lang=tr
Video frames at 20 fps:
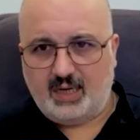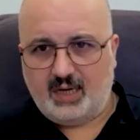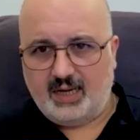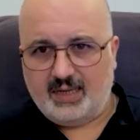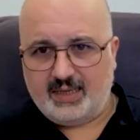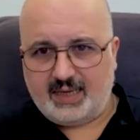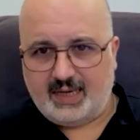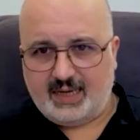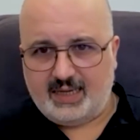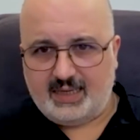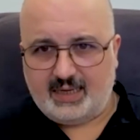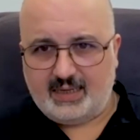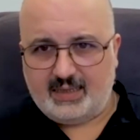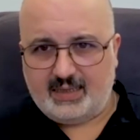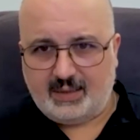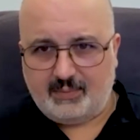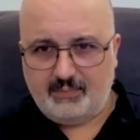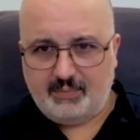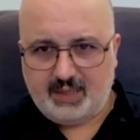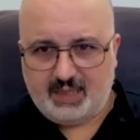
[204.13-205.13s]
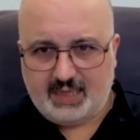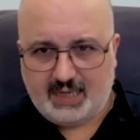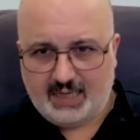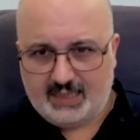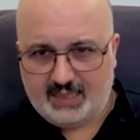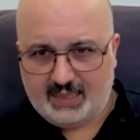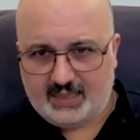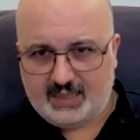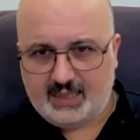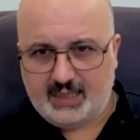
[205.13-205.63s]
adaylardan bir
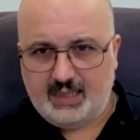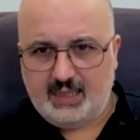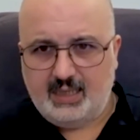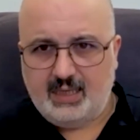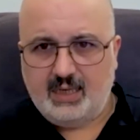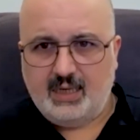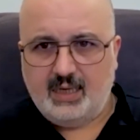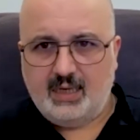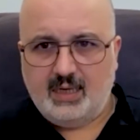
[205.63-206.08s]
tanesi